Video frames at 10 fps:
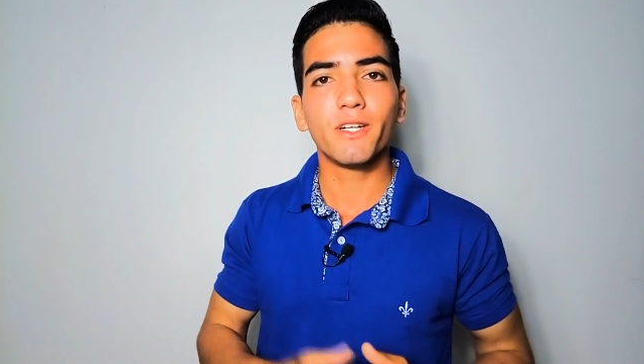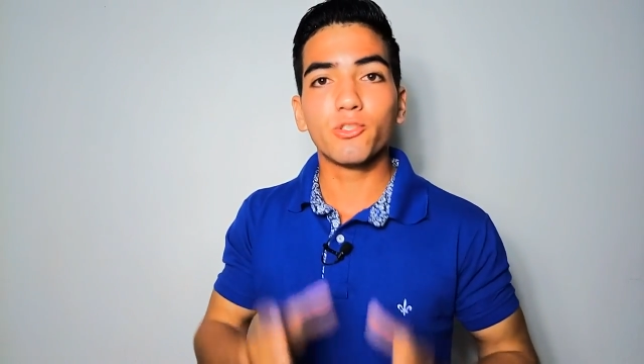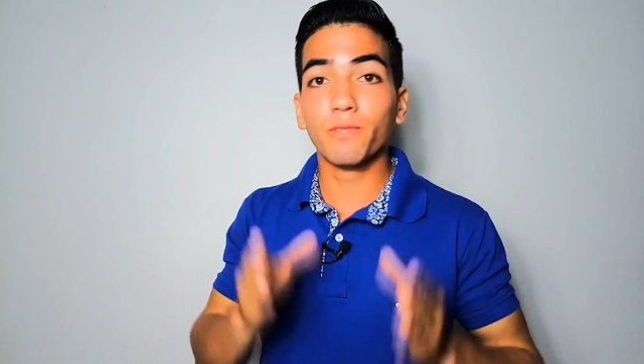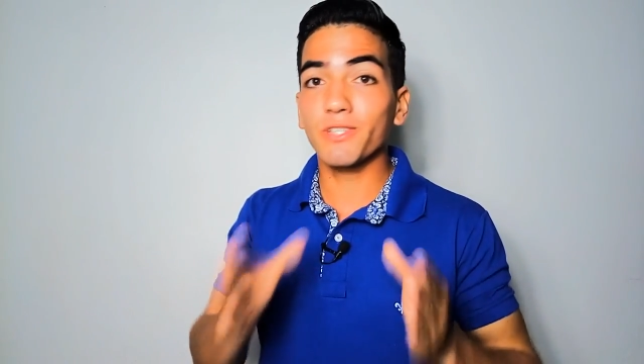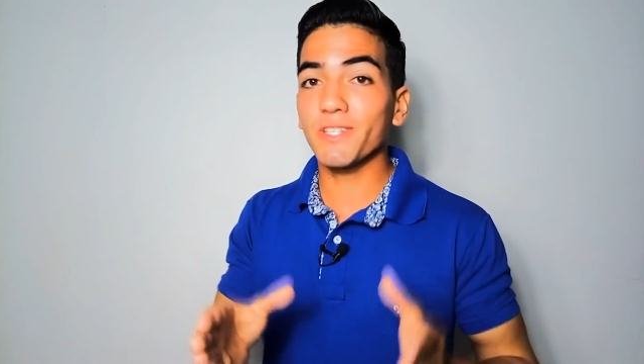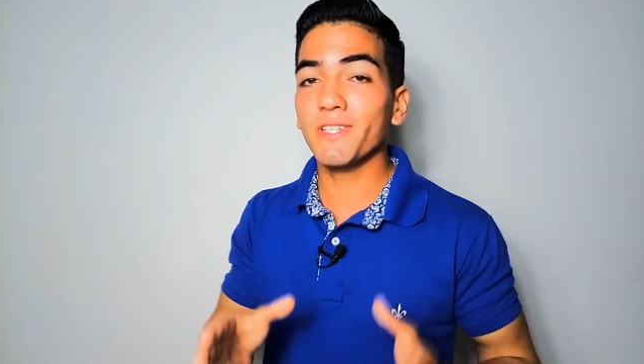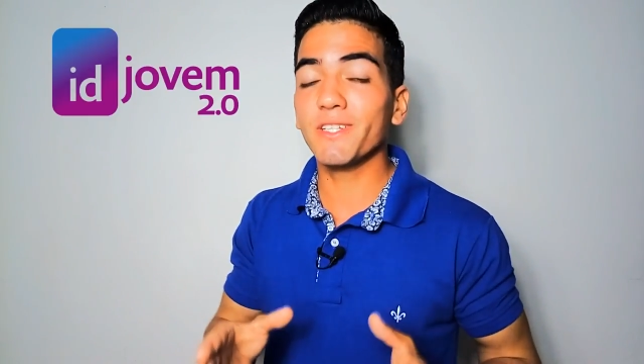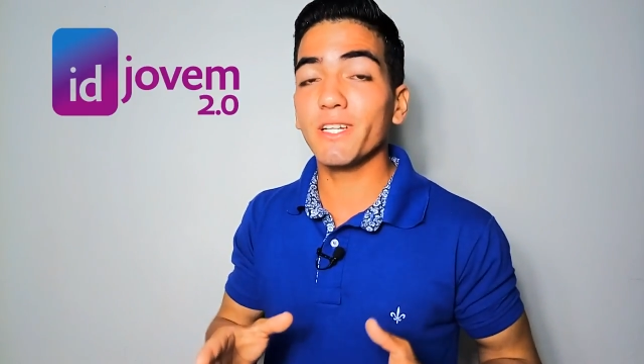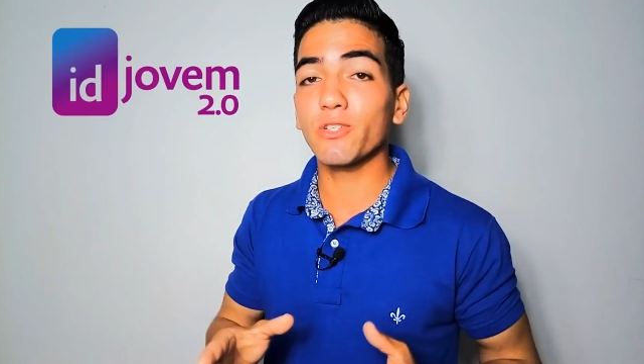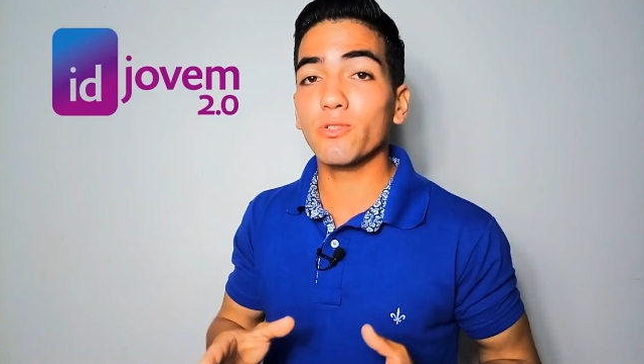Se você se
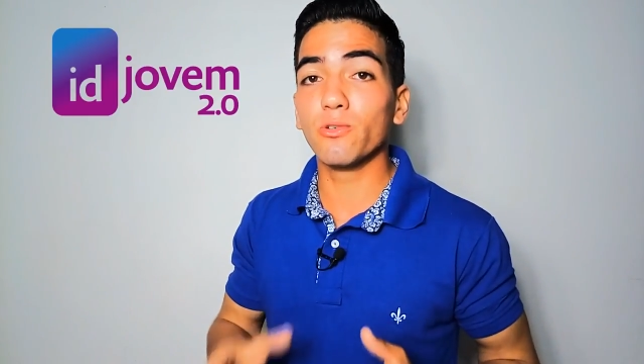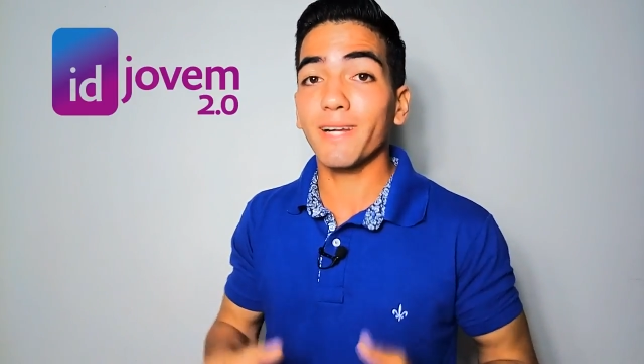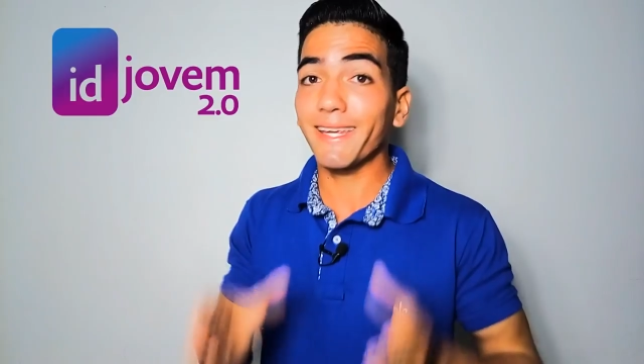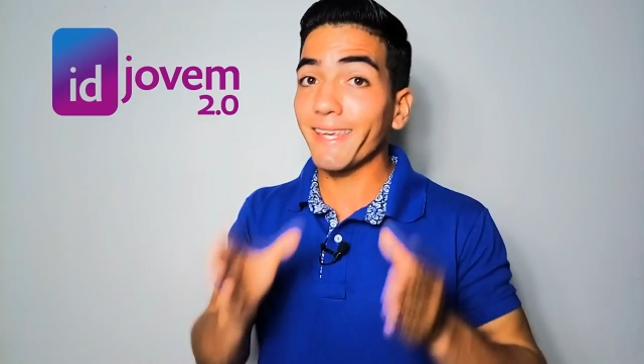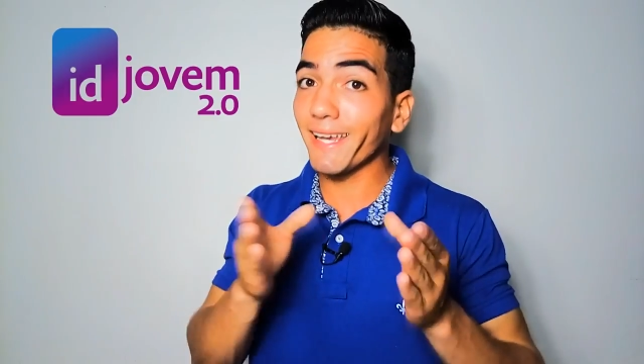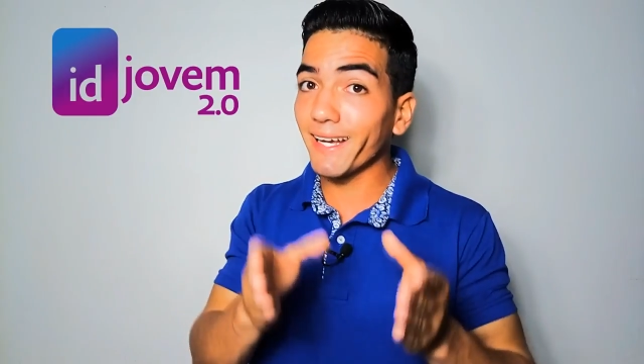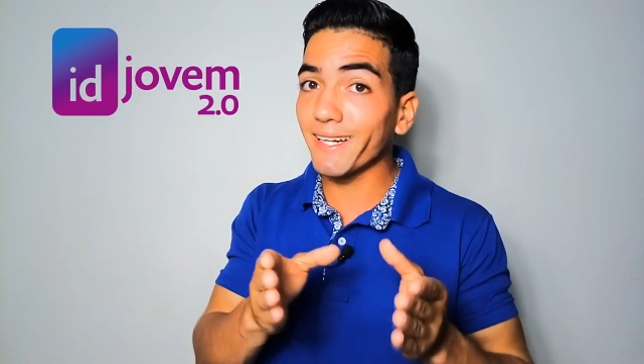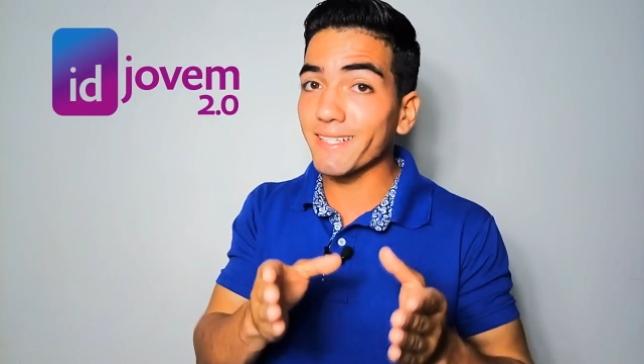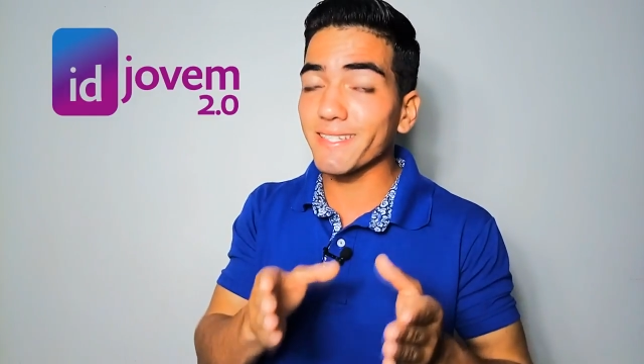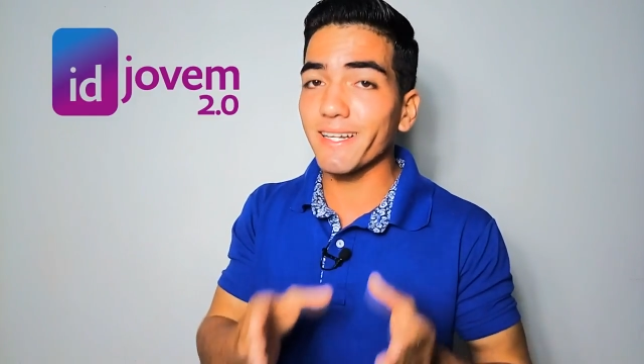interessou, quer
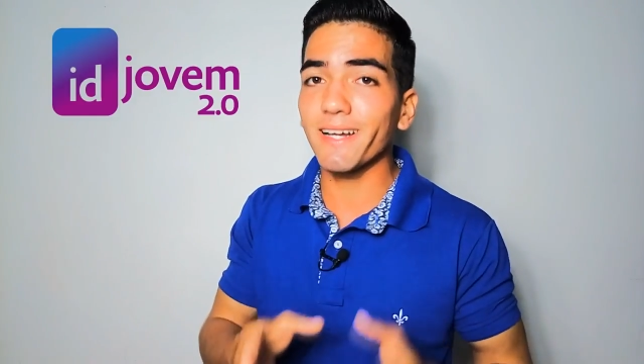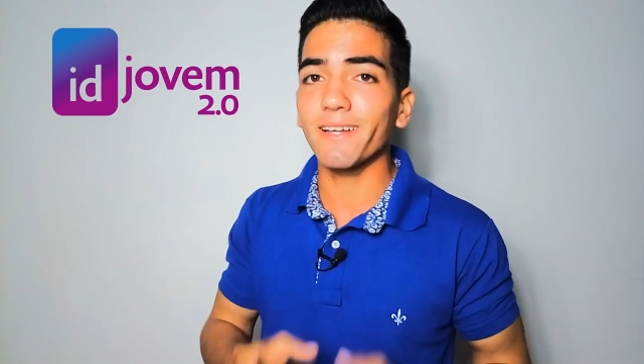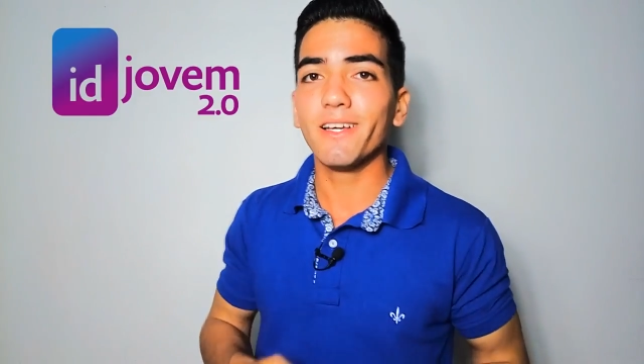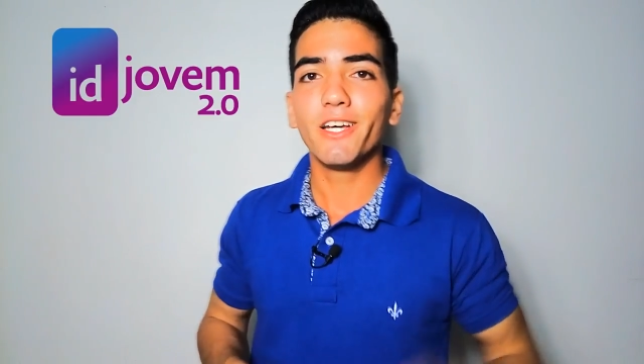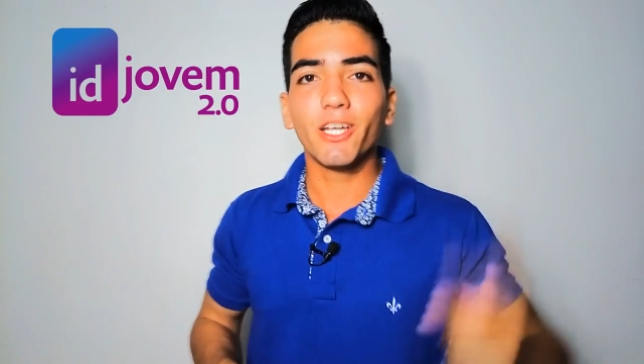cadastrar,